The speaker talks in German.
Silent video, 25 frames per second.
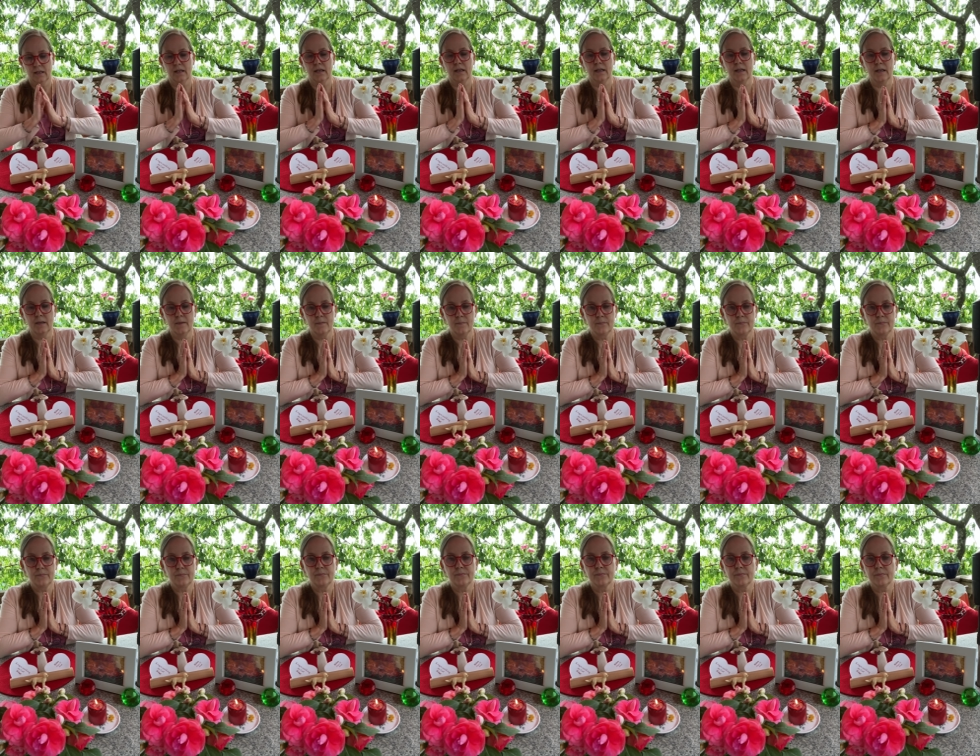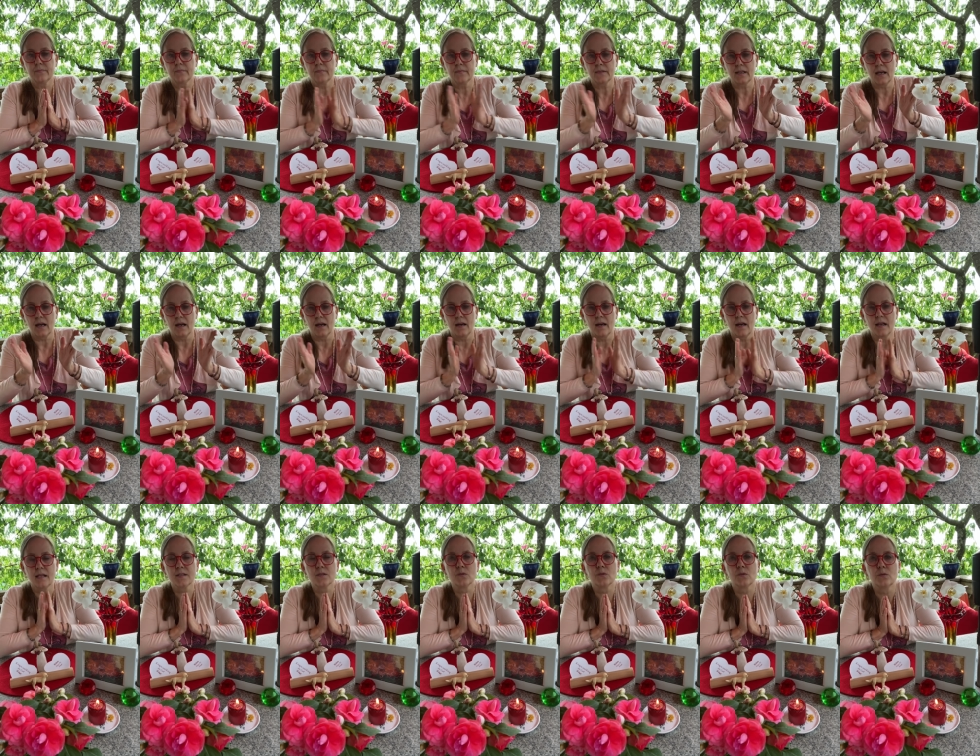Ähm, ja,
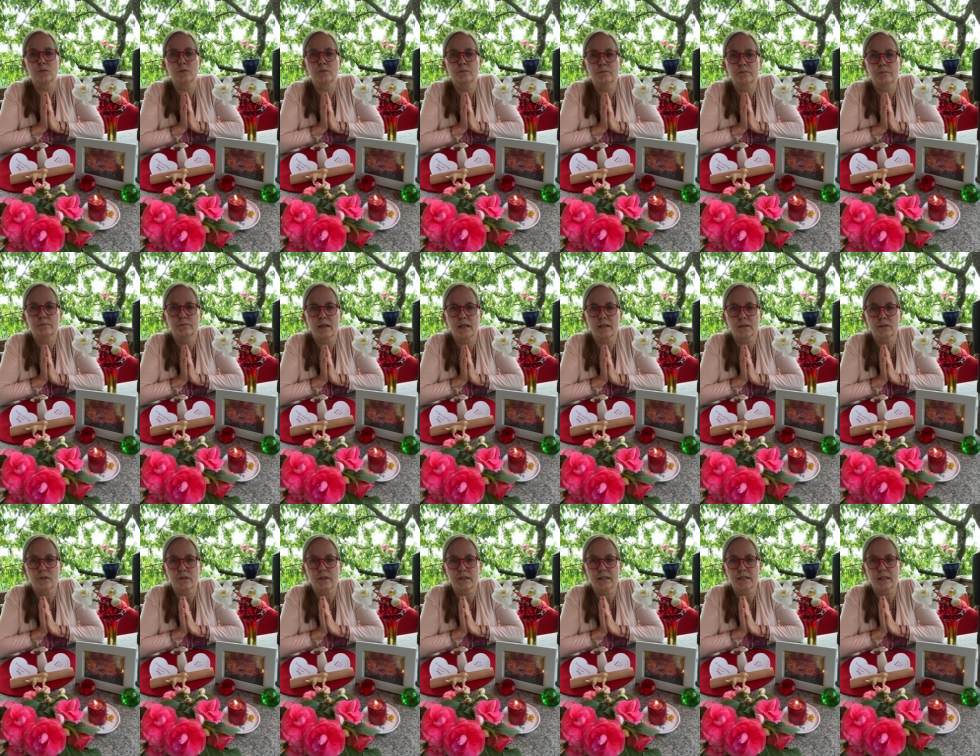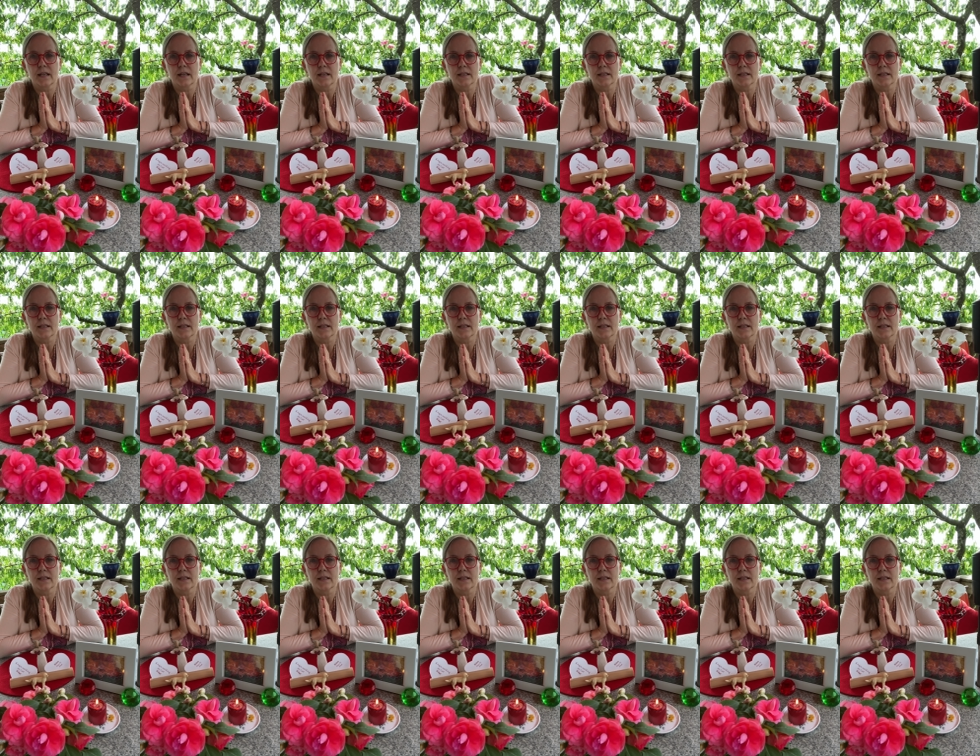also macht euch da